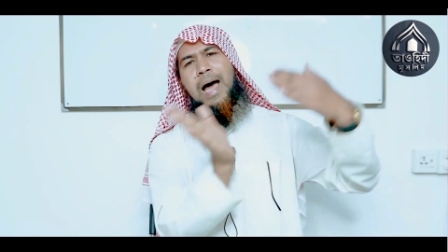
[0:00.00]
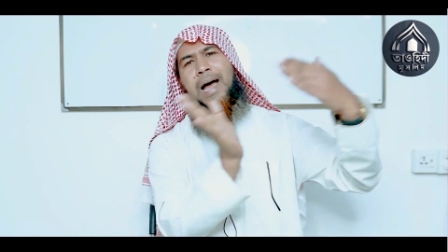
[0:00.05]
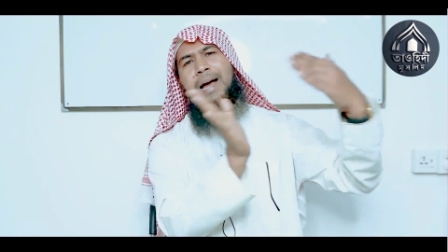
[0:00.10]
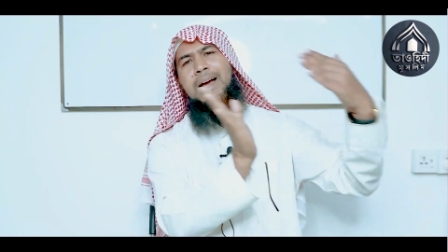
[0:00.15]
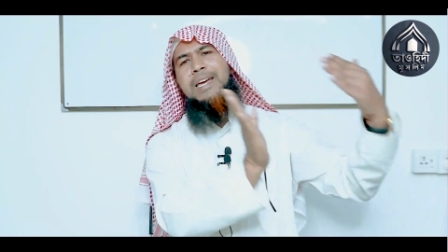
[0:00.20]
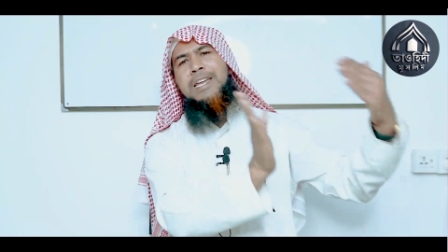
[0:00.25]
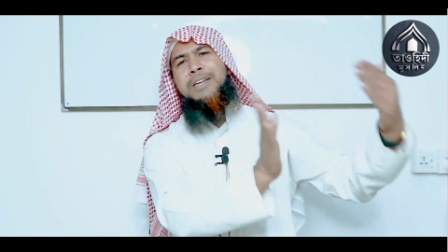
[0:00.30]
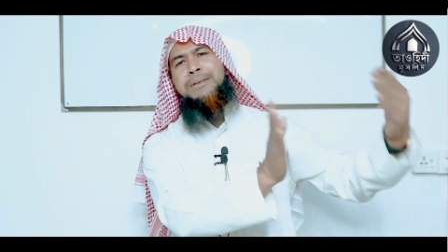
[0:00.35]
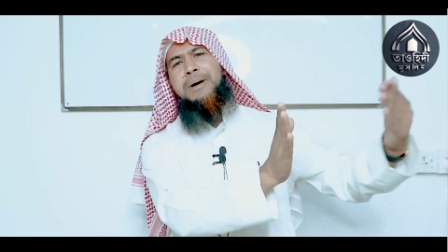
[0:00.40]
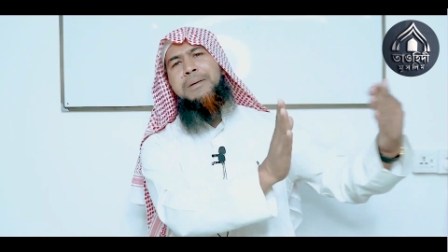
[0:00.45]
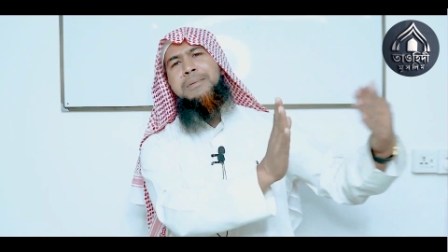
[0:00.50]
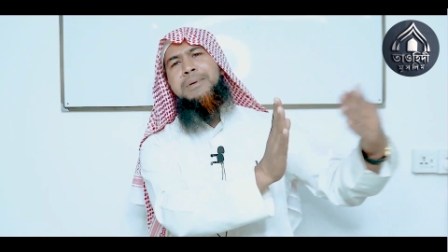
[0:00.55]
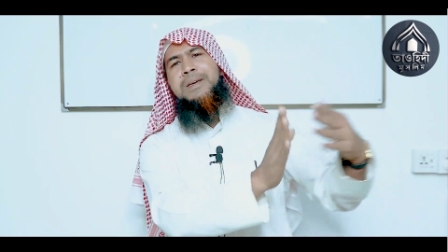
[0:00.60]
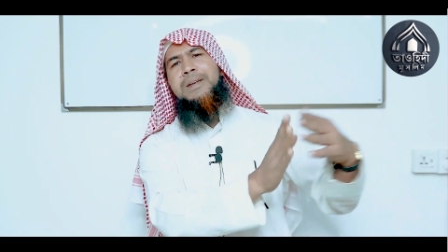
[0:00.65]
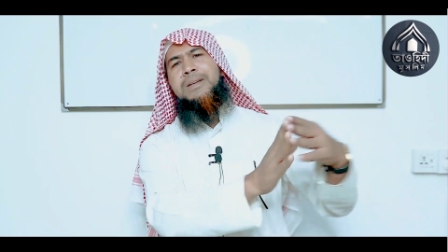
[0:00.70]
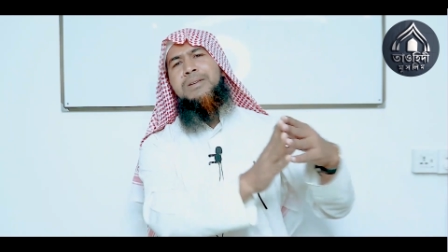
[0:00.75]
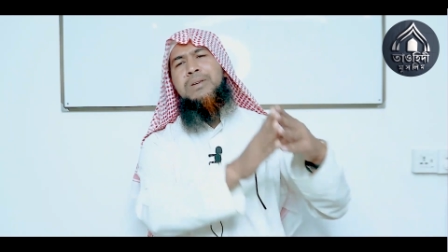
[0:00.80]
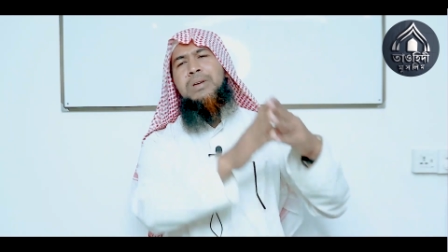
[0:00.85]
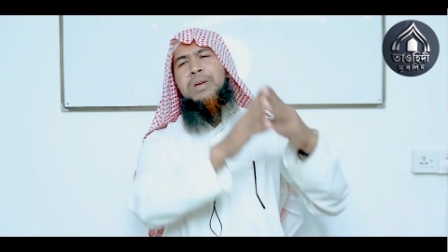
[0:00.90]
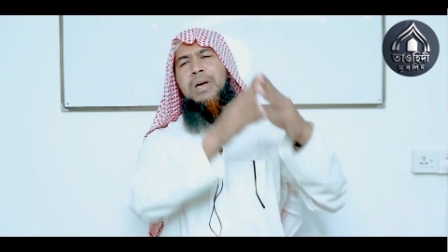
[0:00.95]
আগের
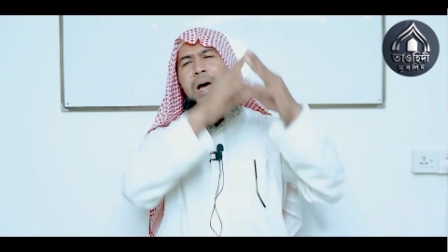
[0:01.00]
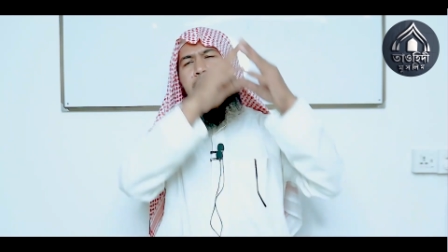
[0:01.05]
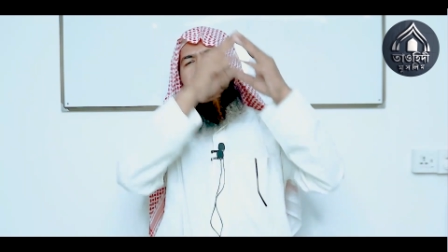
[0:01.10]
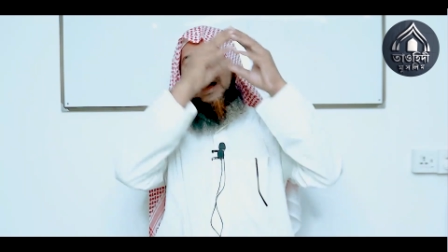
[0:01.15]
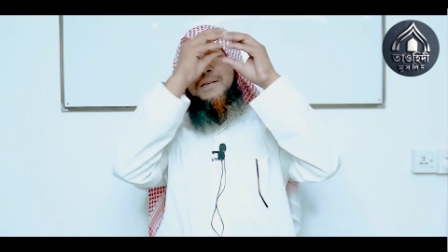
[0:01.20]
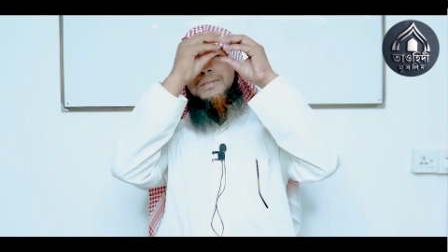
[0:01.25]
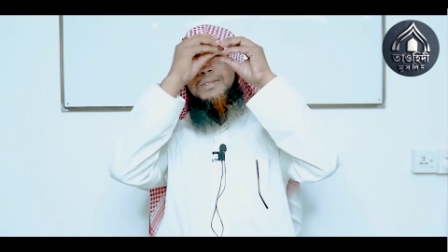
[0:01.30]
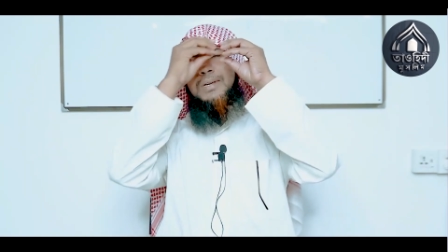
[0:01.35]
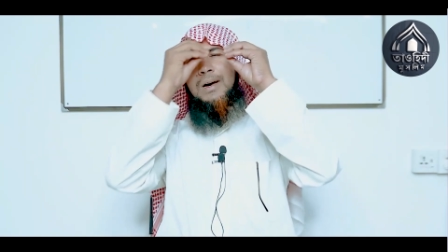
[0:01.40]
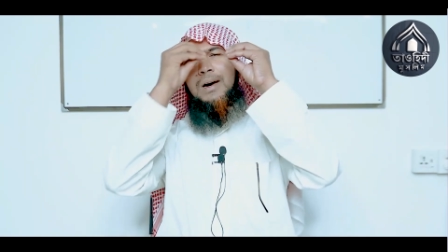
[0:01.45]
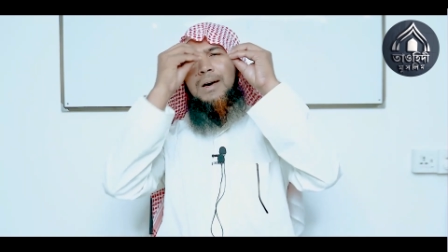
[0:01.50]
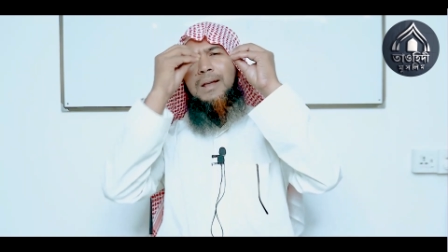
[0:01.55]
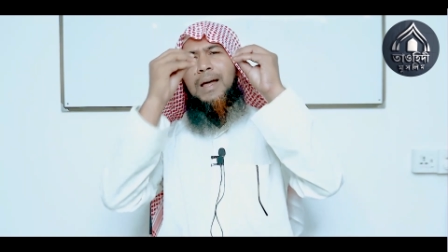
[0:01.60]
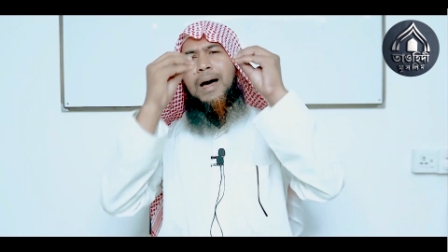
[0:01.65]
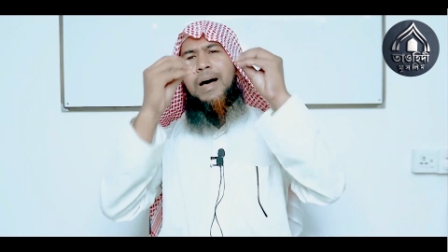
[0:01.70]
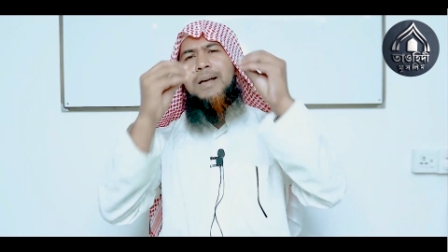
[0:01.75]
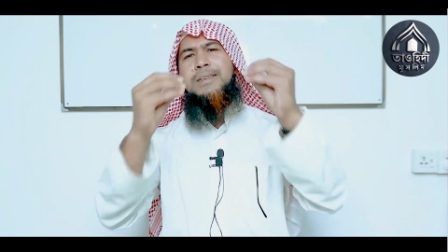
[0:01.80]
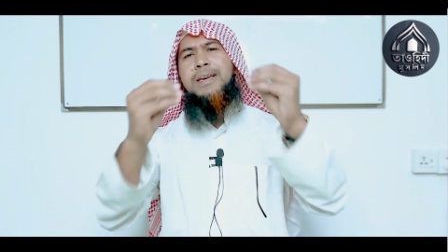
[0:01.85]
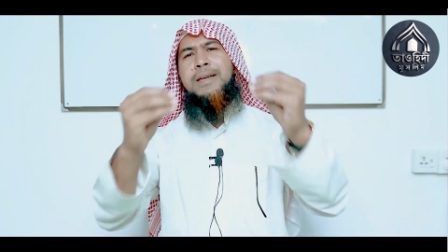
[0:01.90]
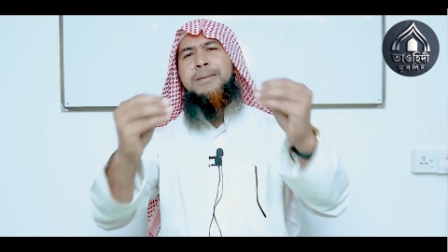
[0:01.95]
ইমামের হাজার
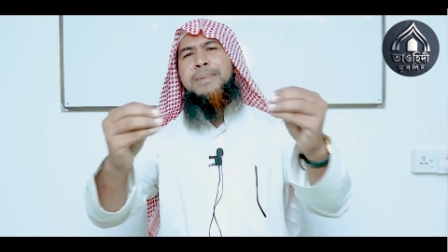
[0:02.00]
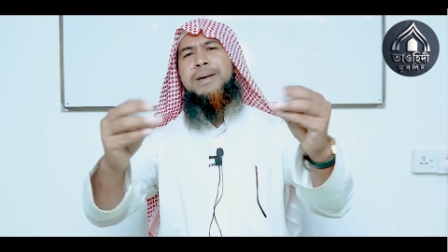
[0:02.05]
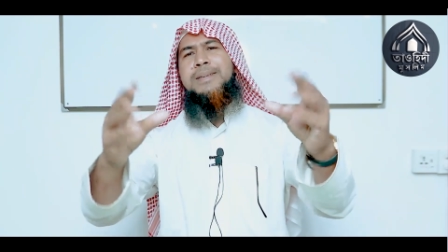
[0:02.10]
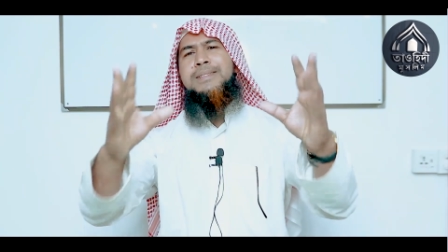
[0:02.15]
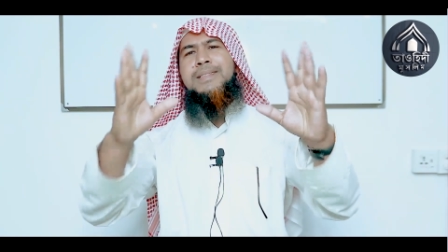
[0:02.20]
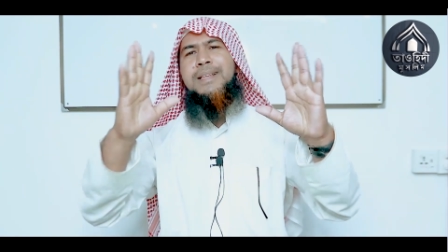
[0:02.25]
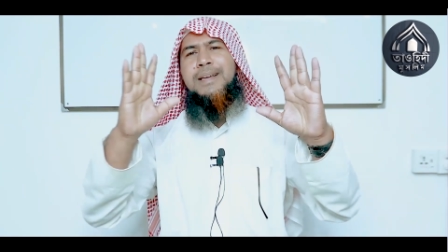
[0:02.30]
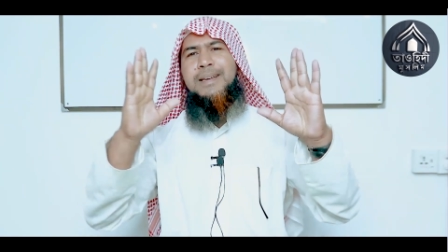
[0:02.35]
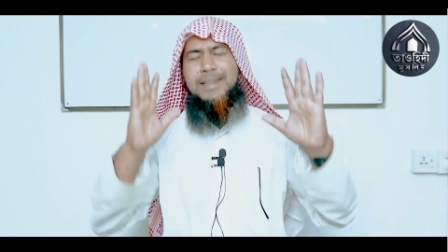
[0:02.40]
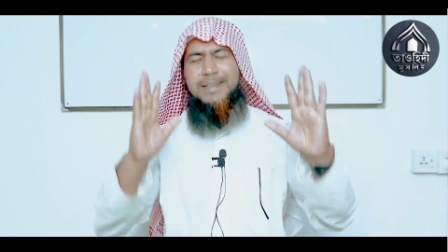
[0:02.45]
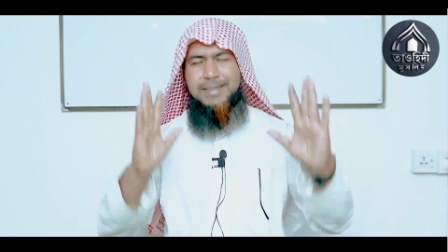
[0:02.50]
হাজার মাসলা